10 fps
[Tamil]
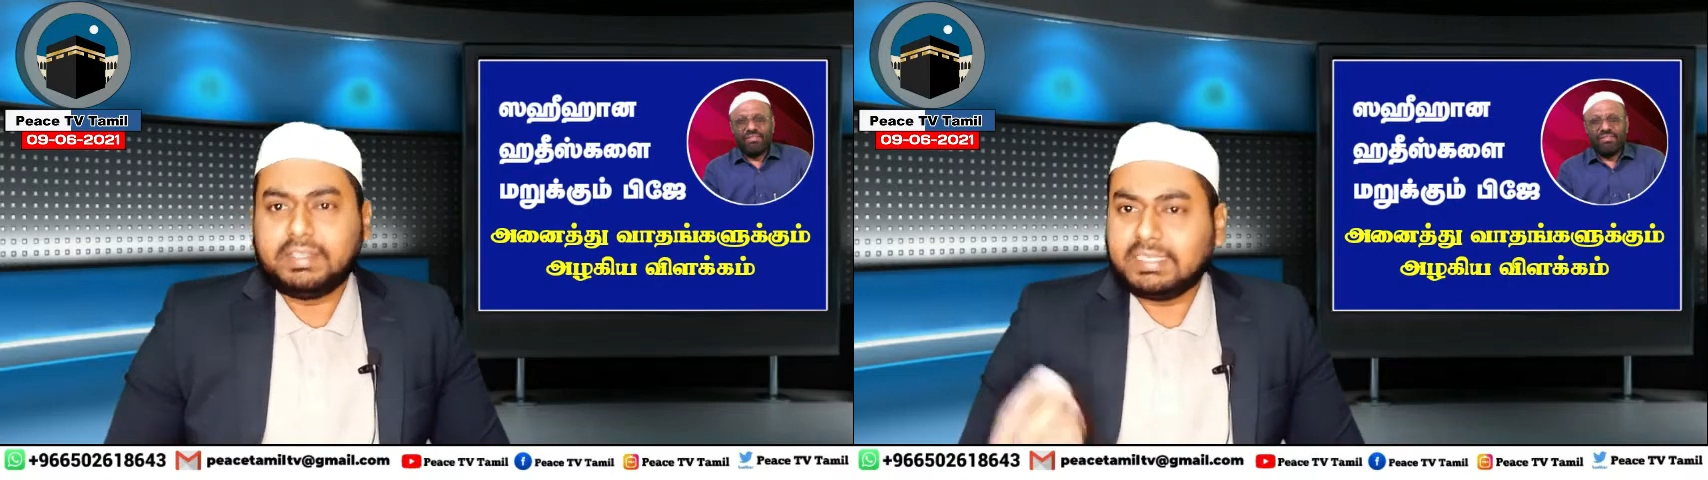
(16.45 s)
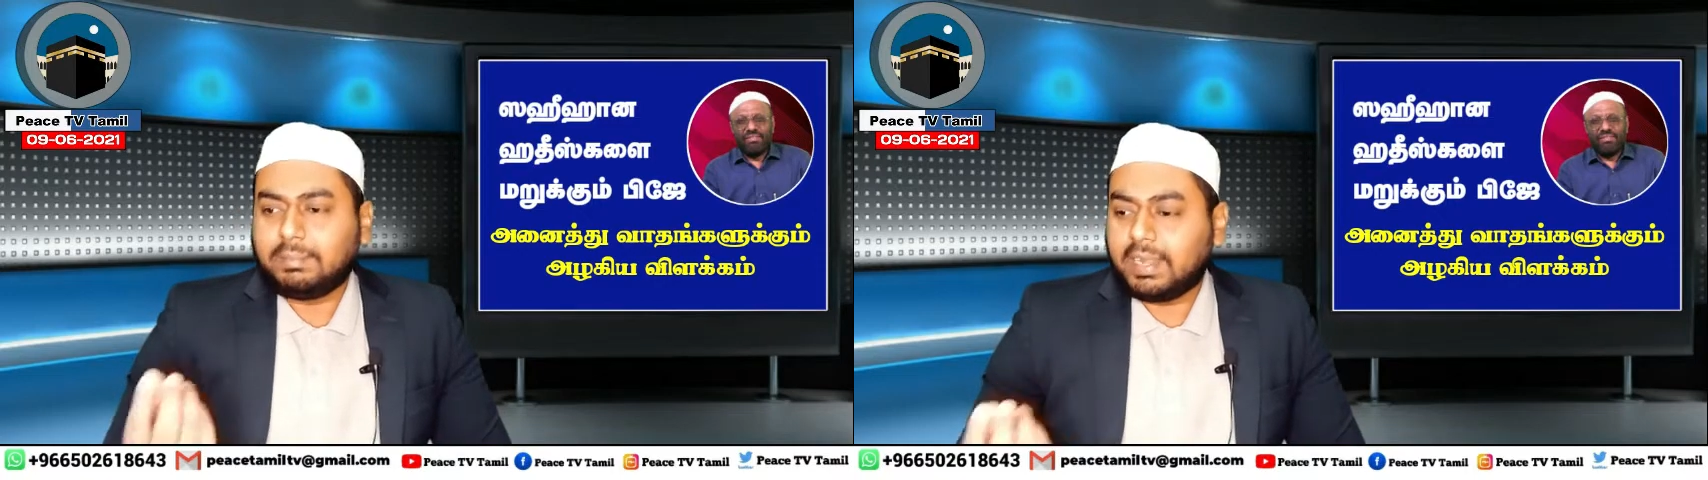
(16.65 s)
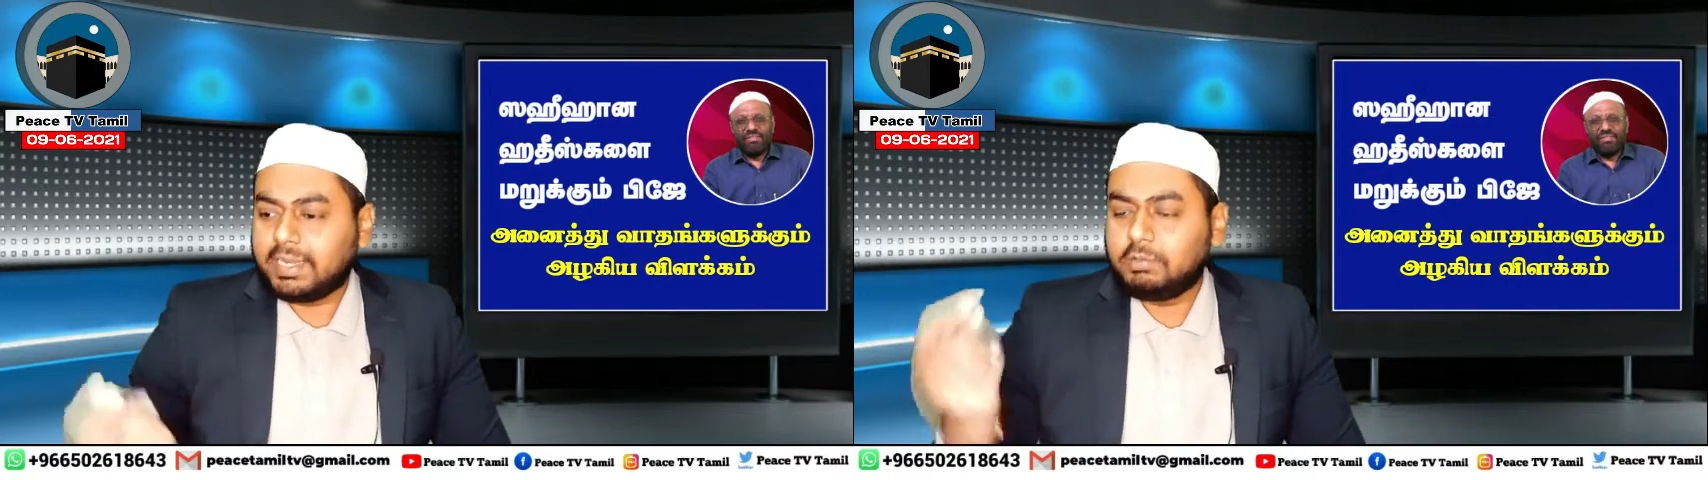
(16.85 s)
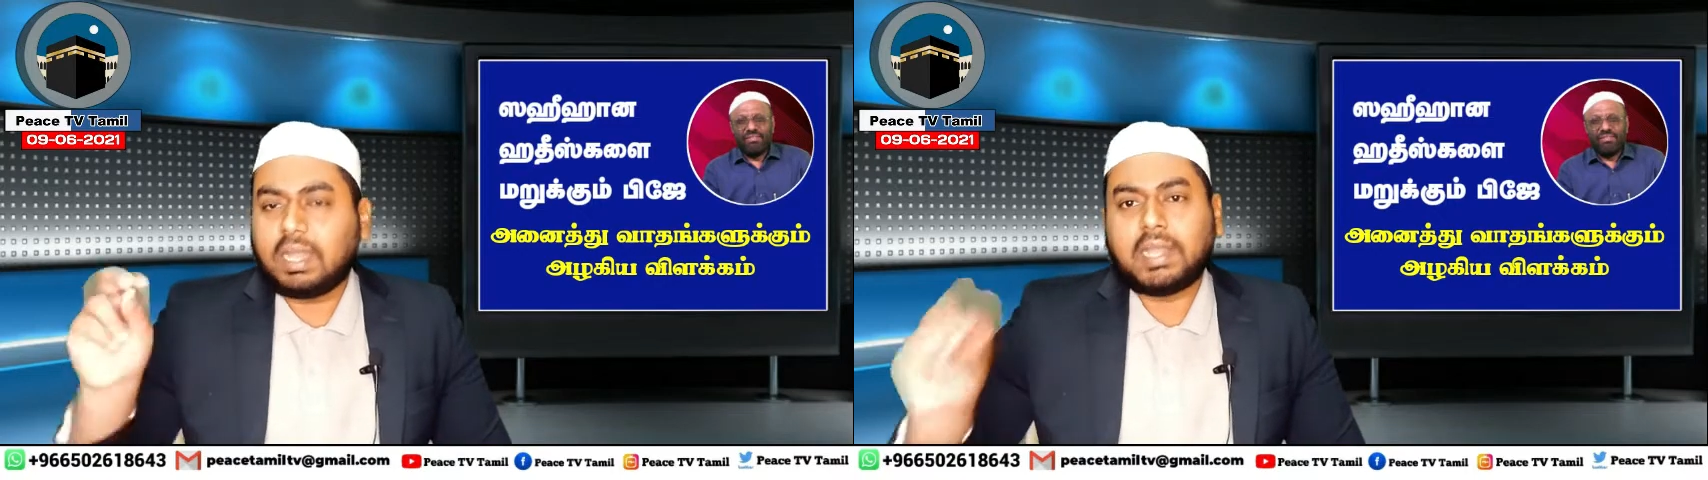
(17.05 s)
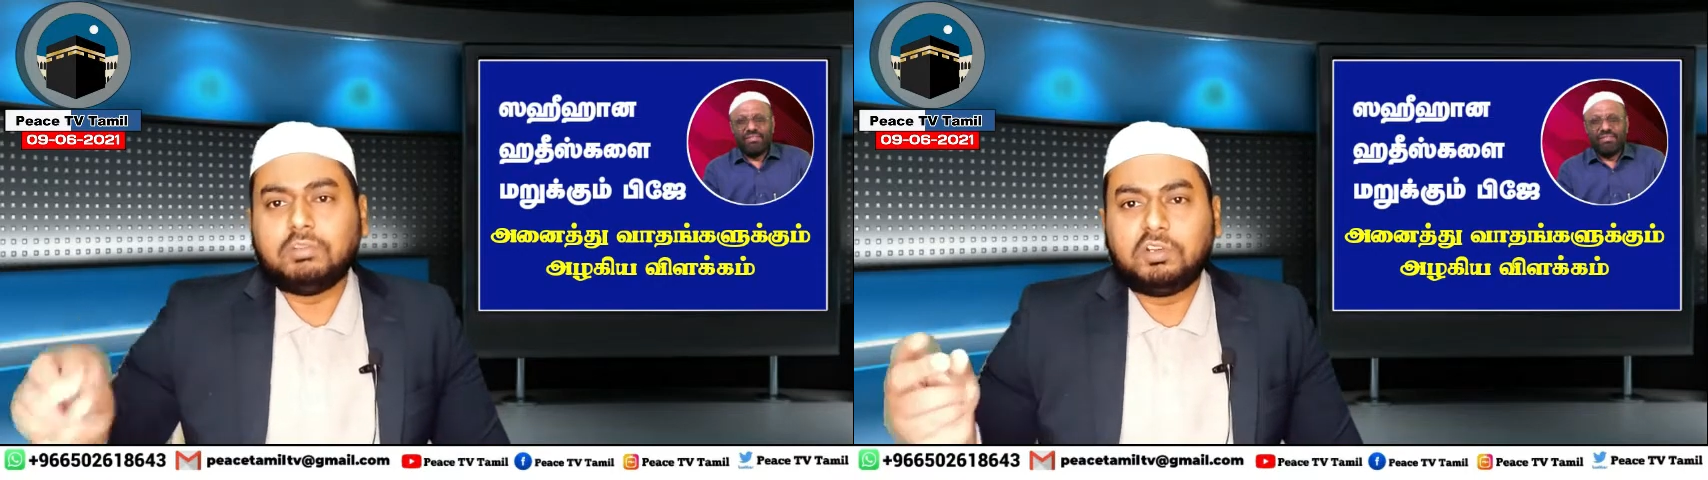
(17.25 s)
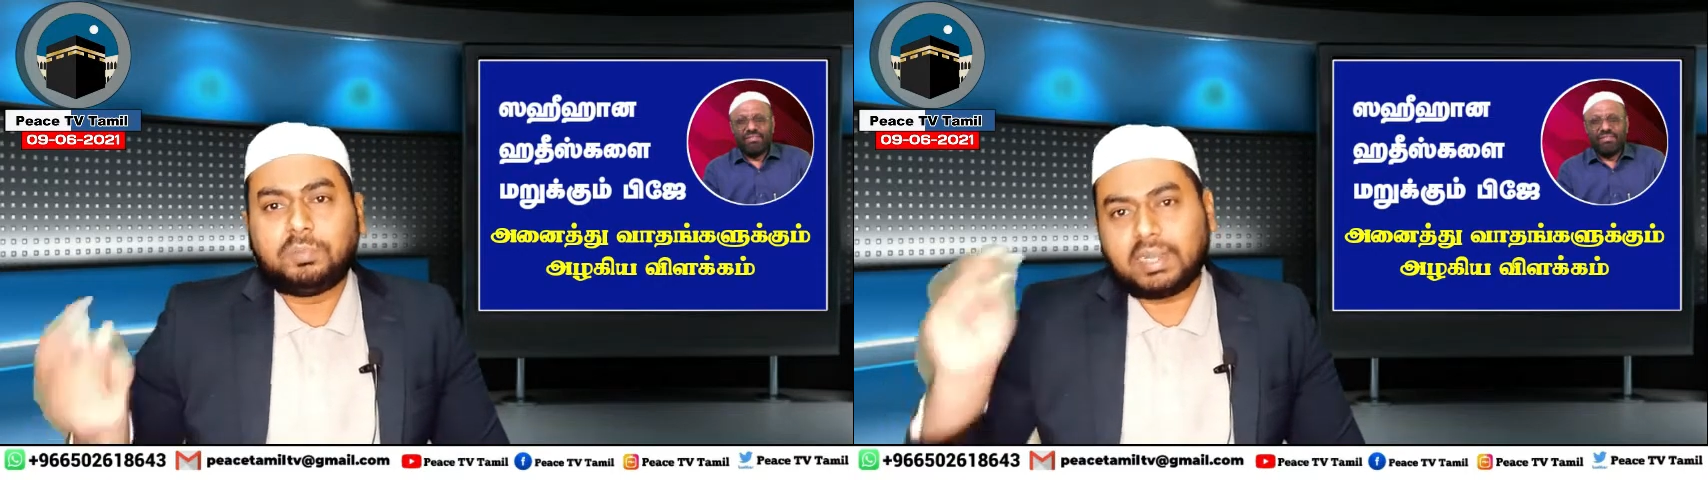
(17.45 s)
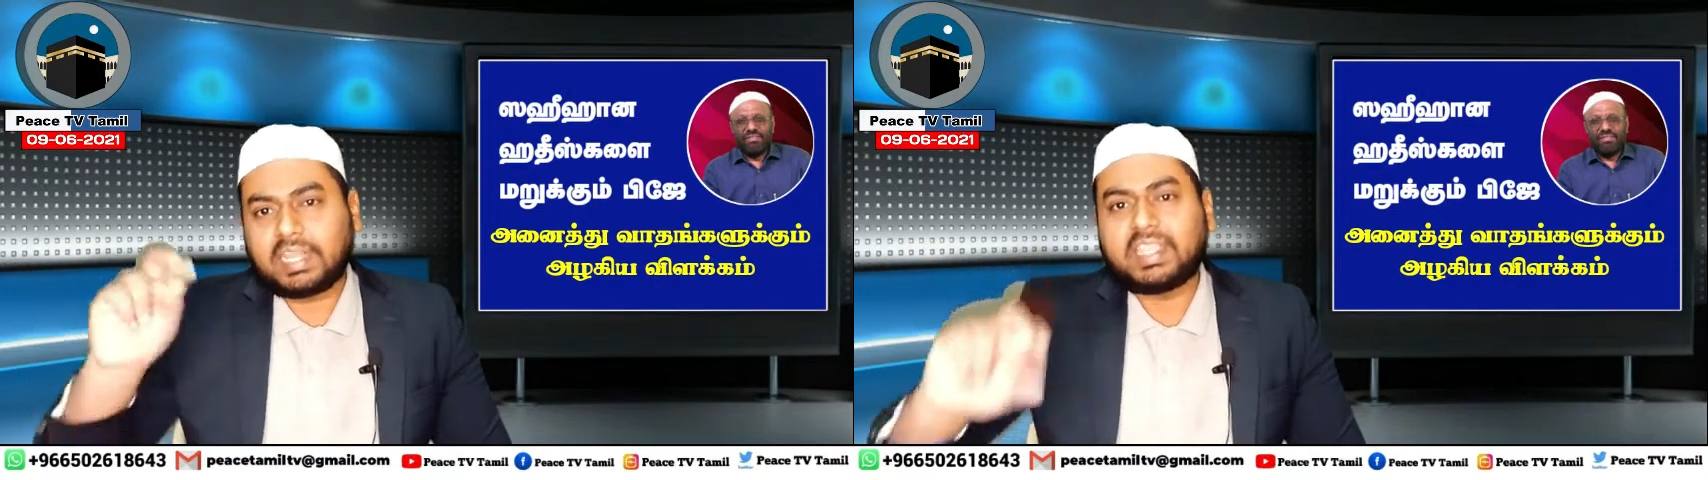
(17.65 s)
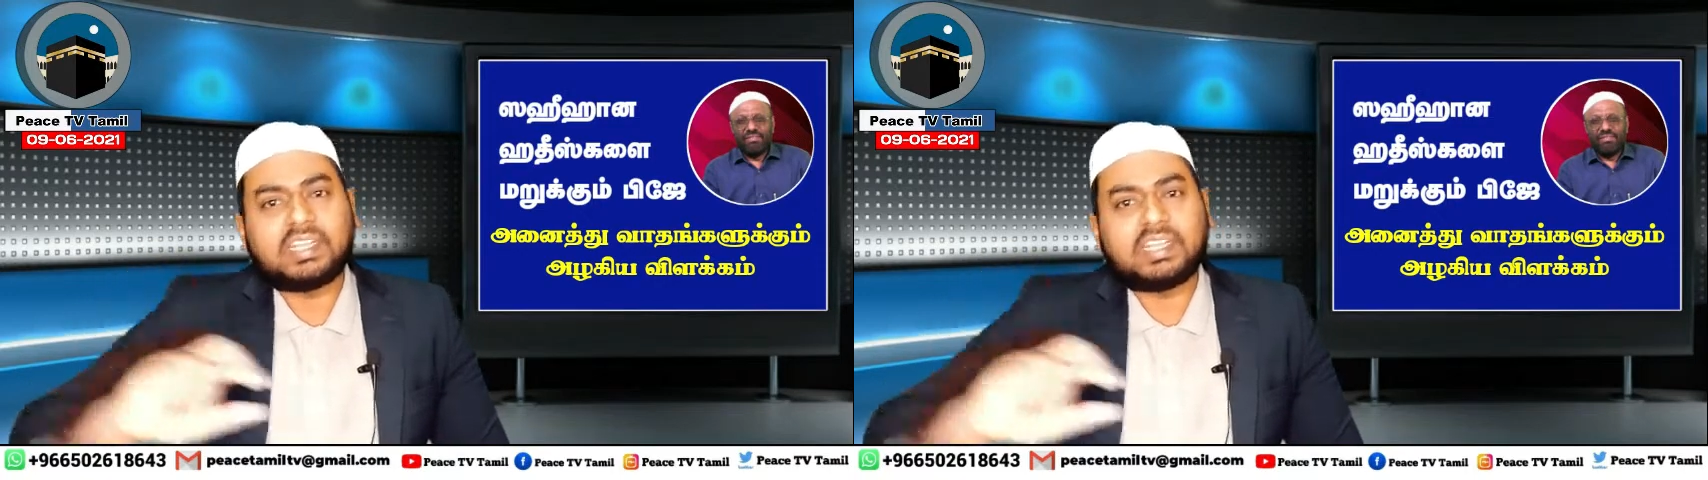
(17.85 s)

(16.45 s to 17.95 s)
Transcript: இந்த மாதிரி ஒரு அருவறுப்பான